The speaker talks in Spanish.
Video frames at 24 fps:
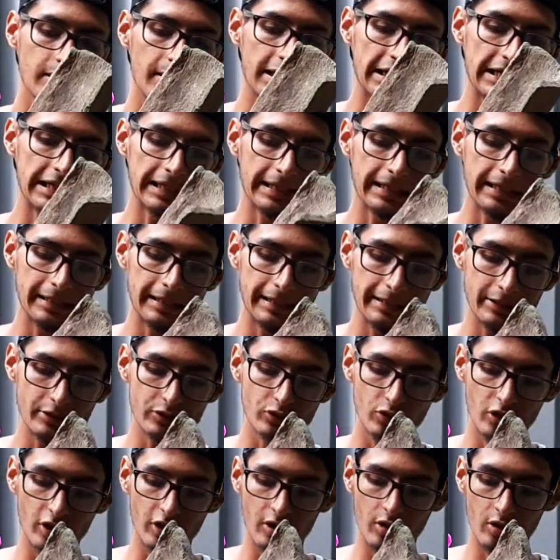Eh,
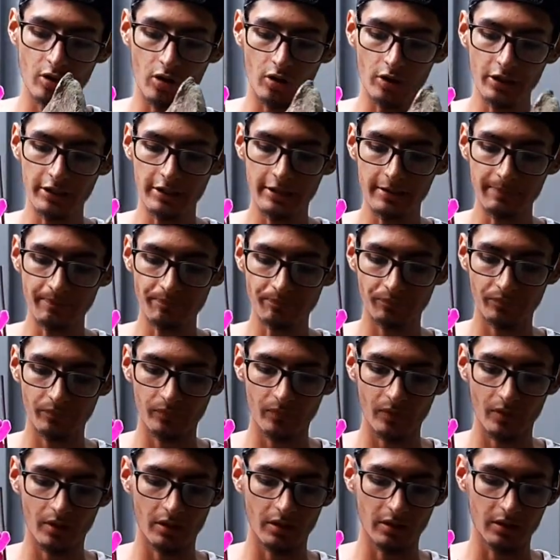yo escogí
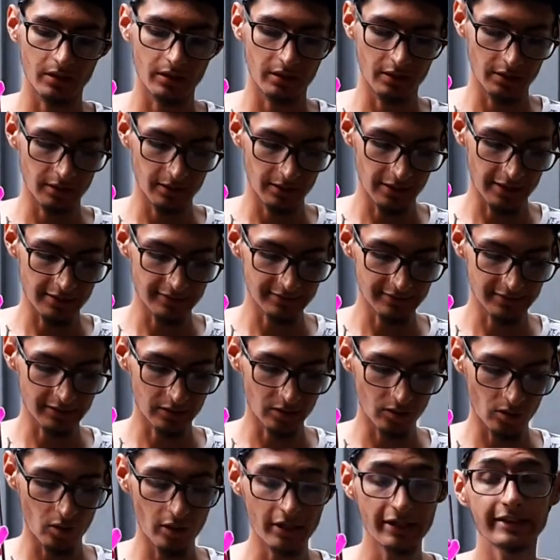eh,
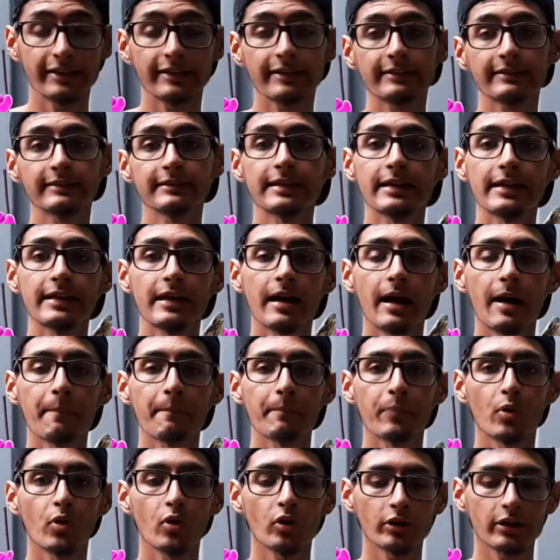hacerlo en teja
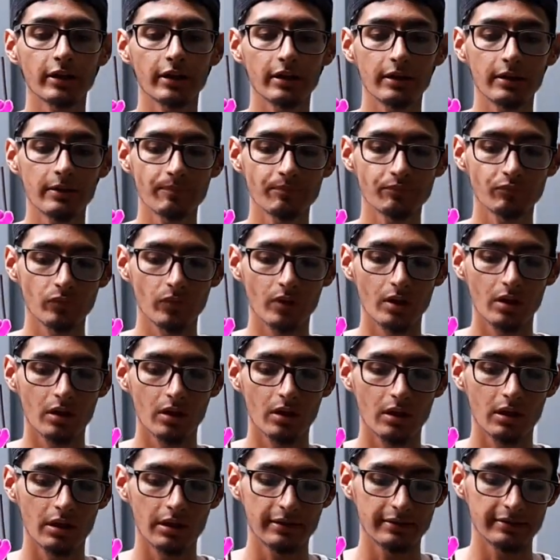porque
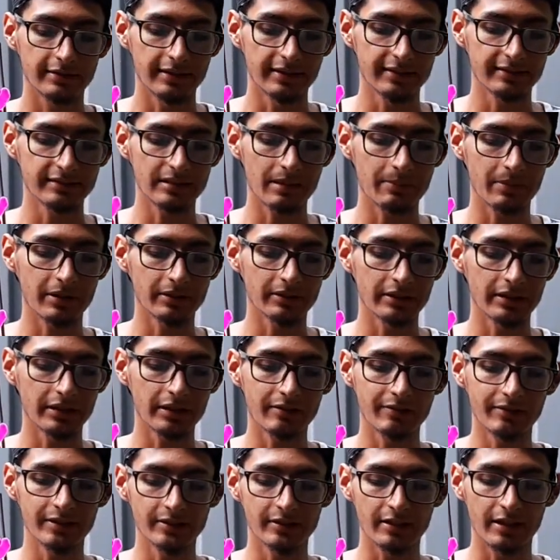de esta manera
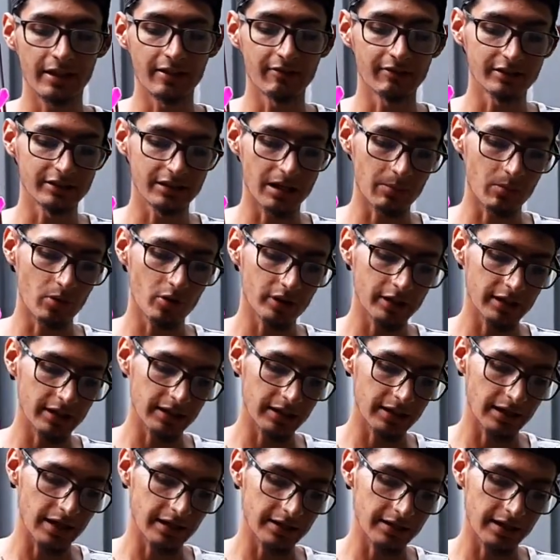evitamos
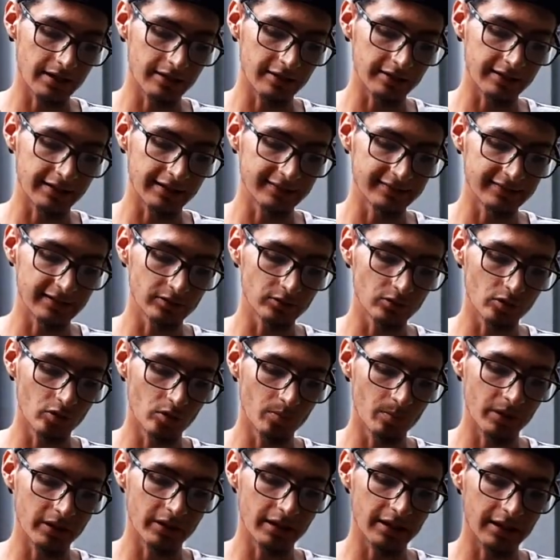que haya exceso de
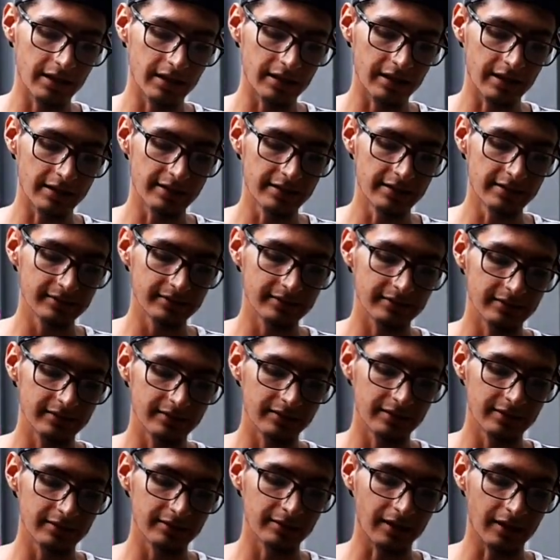humedad en la raíz y
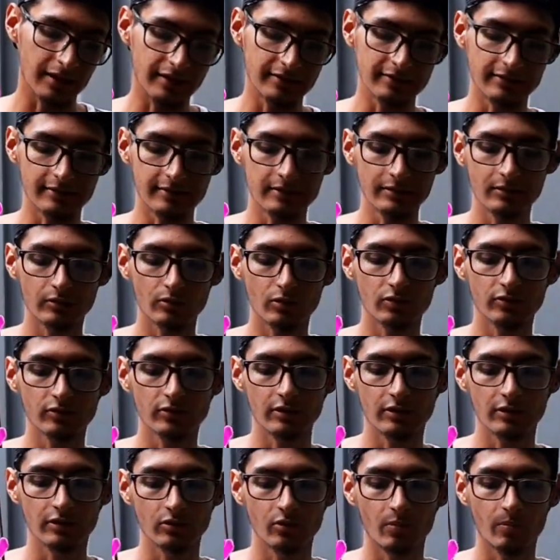de, así no
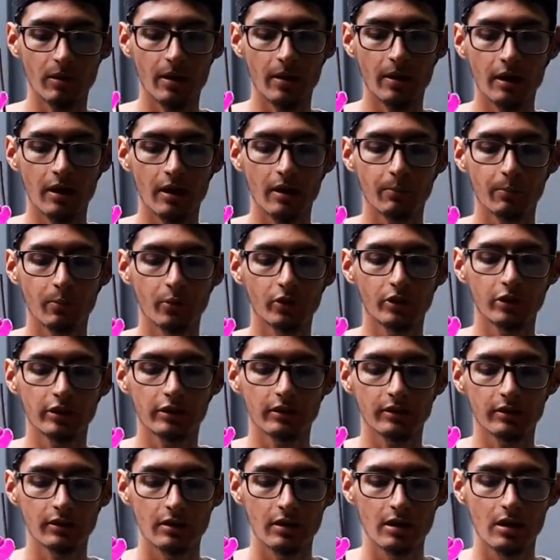se nos va a podrir.